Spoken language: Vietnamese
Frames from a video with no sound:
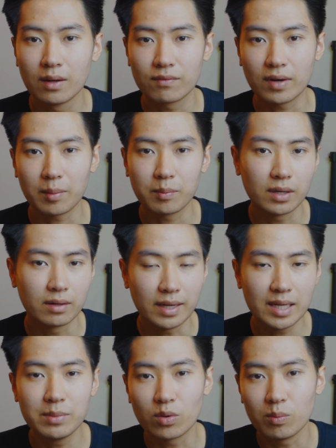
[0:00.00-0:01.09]
Và ở
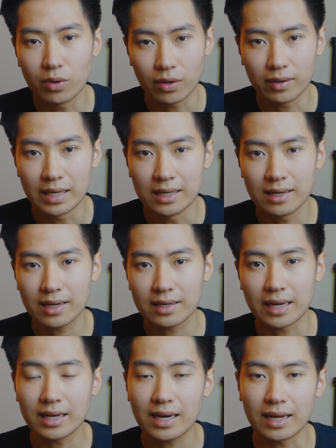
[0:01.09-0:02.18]
đây mình cũng muốn nói đến là
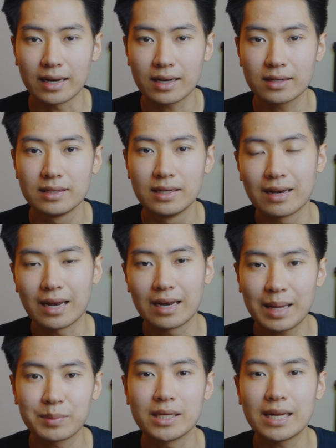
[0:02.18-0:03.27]
cái khả năng là
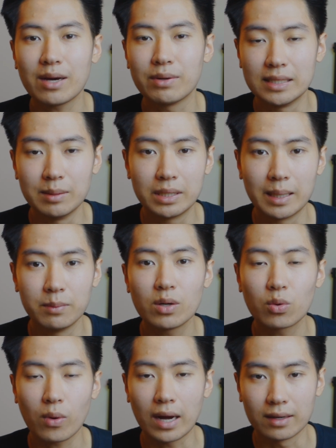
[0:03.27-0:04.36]
làm thế nào để tìm kiếm
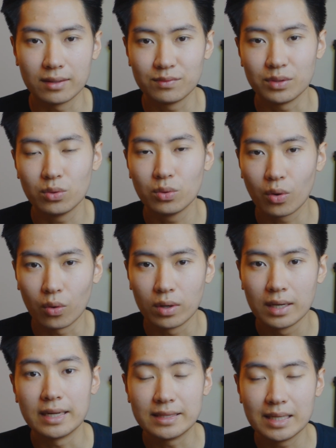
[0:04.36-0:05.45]
hiệu quả hơn với Google,
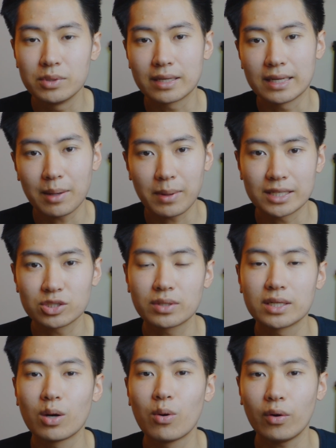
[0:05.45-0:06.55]
để tìm được cái đáp án cho
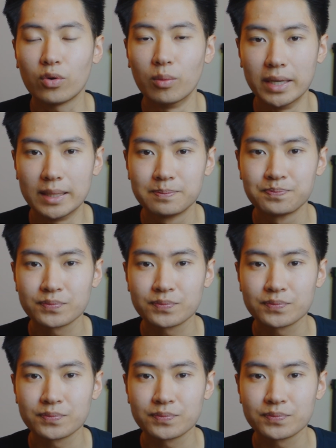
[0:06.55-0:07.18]
cái câu hỏi của mình.